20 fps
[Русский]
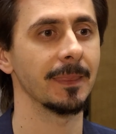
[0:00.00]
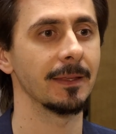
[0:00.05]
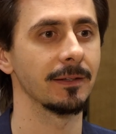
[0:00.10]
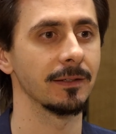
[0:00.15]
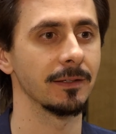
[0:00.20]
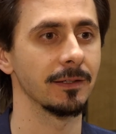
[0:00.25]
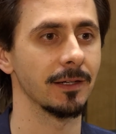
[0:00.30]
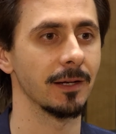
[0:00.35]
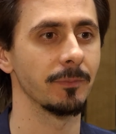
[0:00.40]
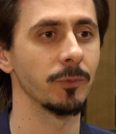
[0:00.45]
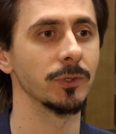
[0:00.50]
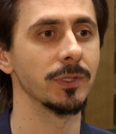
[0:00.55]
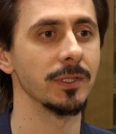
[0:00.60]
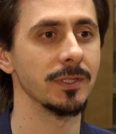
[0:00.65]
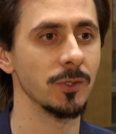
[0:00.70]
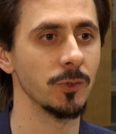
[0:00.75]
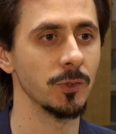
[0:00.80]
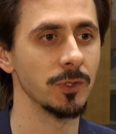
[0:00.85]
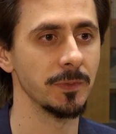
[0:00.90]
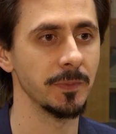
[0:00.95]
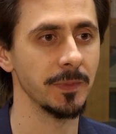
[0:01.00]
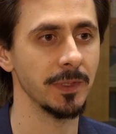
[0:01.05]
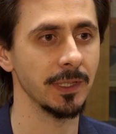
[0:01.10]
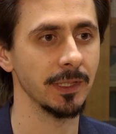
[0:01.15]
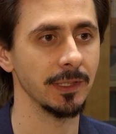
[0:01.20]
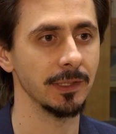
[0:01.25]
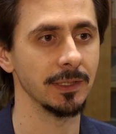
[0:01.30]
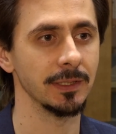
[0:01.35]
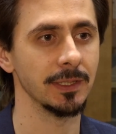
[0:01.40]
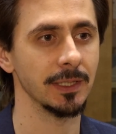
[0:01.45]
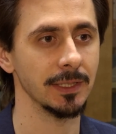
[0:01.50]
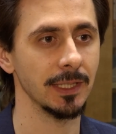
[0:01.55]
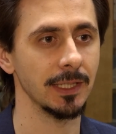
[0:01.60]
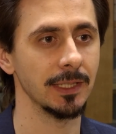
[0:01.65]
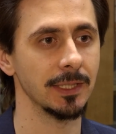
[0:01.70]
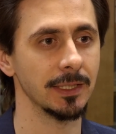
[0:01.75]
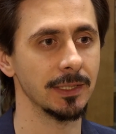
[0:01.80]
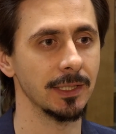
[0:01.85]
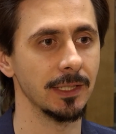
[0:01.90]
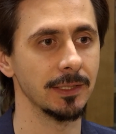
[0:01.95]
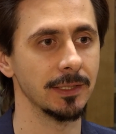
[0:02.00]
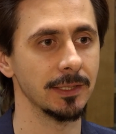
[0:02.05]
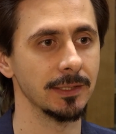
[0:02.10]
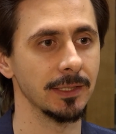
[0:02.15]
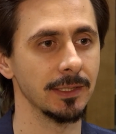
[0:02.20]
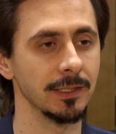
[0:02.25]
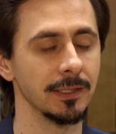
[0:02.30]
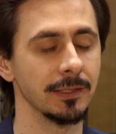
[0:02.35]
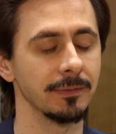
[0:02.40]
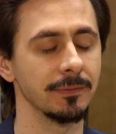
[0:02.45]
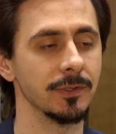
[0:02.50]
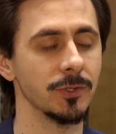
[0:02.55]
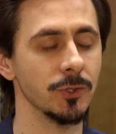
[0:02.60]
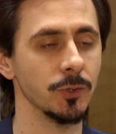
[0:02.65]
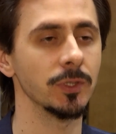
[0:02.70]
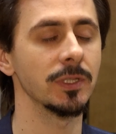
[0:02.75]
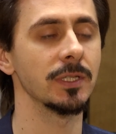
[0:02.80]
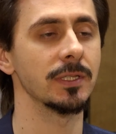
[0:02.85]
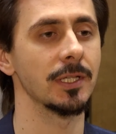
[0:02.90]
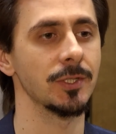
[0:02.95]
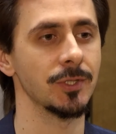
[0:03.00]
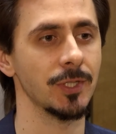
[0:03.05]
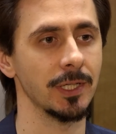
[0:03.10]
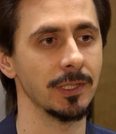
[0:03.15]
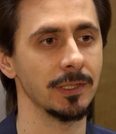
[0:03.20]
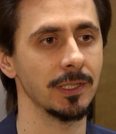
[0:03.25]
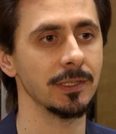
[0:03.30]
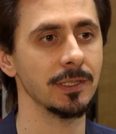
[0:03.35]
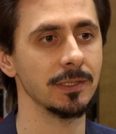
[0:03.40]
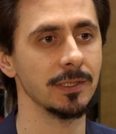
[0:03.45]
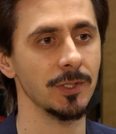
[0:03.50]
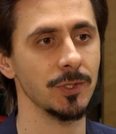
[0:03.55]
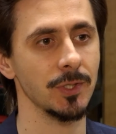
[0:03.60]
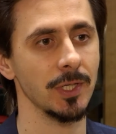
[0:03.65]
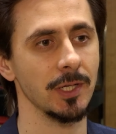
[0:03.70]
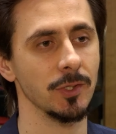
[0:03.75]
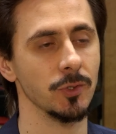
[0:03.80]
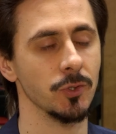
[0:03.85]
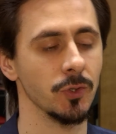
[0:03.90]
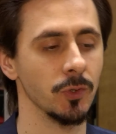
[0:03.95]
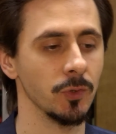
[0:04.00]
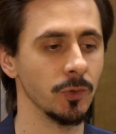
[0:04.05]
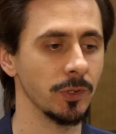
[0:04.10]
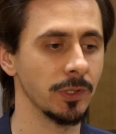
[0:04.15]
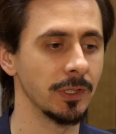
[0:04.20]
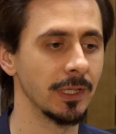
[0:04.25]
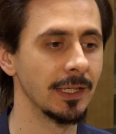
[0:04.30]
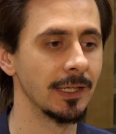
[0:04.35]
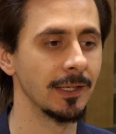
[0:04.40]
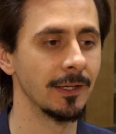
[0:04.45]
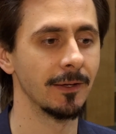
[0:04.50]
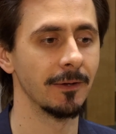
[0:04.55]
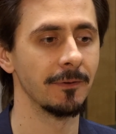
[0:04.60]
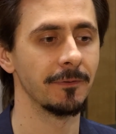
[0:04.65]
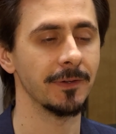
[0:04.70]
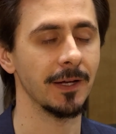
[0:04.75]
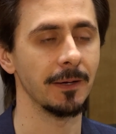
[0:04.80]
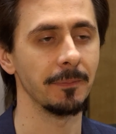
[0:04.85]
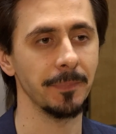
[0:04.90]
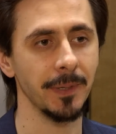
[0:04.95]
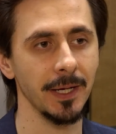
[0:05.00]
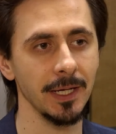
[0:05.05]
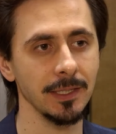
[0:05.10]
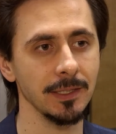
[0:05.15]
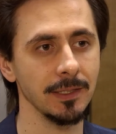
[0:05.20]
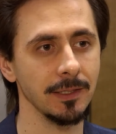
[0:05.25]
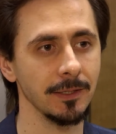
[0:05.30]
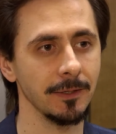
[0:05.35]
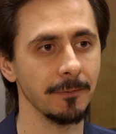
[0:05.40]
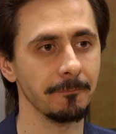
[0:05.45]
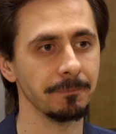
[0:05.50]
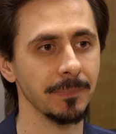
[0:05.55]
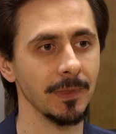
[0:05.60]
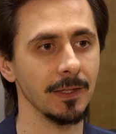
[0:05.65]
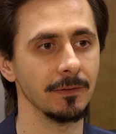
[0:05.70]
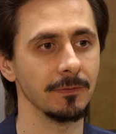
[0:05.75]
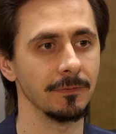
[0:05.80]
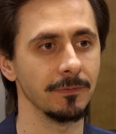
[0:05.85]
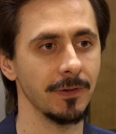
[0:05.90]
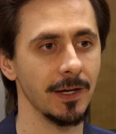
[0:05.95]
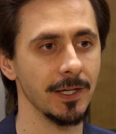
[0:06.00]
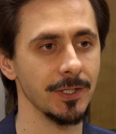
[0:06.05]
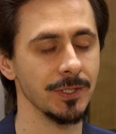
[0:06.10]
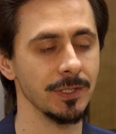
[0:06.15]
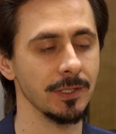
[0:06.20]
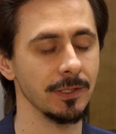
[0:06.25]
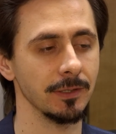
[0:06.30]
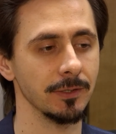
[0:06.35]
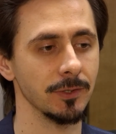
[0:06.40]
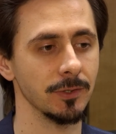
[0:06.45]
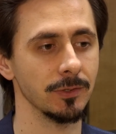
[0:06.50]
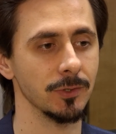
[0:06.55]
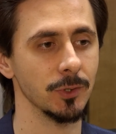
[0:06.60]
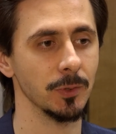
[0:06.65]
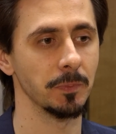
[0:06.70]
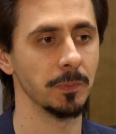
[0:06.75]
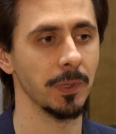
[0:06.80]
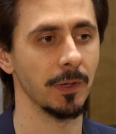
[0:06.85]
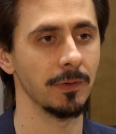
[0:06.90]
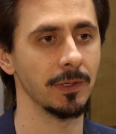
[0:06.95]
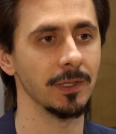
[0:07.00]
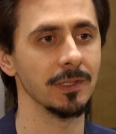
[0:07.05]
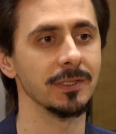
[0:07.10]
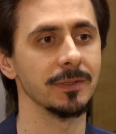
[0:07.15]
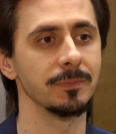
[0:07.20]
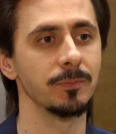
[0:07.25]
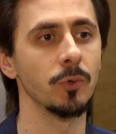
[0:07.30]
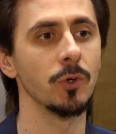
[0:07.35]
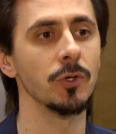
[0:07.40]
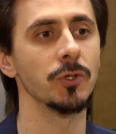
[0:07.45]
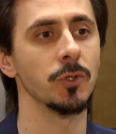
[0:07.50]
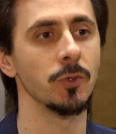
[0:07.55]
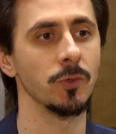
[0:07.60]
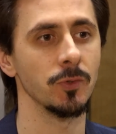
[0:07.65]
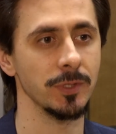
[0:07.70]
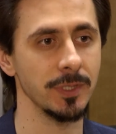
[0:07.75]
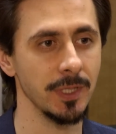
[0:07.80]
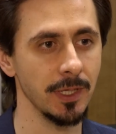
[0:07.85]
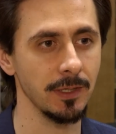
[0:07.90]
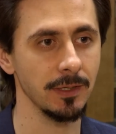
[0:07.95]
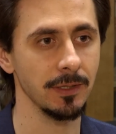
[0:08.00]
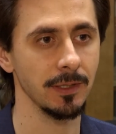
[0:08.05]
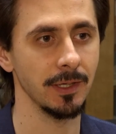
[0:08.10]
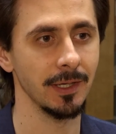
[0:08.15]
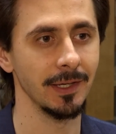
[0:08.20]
э, работа с людьми и так далее, так далее, так далее. Что это означает? Это означает, что в компании важно, чтобы появлялось больше людей,